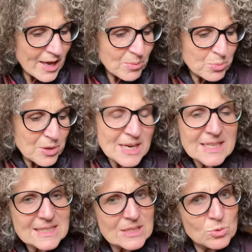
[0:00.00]
et puis il
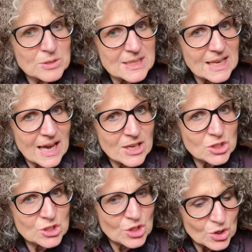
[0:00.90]
dessine une
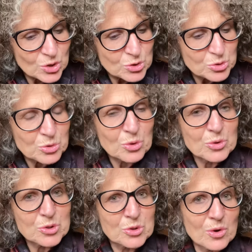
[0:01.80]
cage sur le
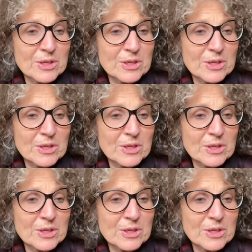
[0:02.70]
sol.